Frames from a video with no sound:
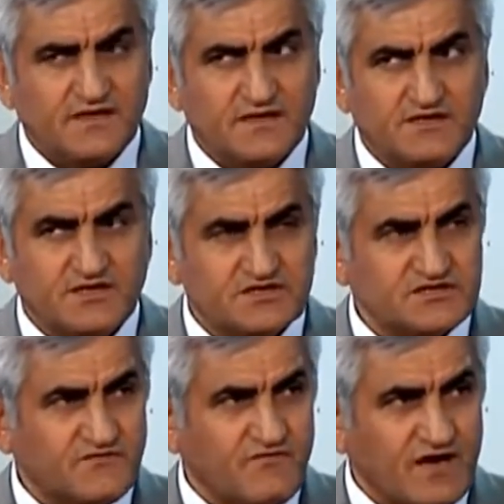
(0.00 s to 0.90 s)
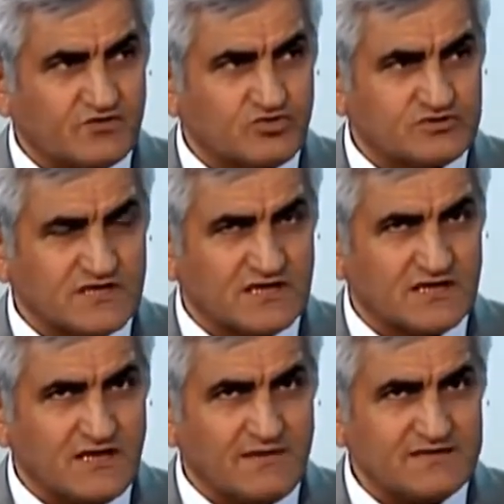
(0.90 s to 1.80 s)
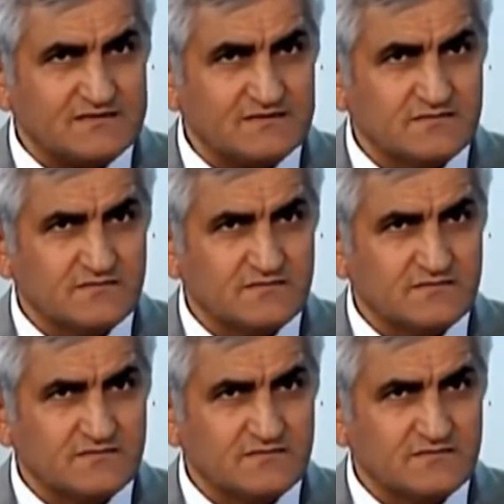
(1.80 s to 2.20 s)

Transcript: inkrisin faktör salgılayamaz.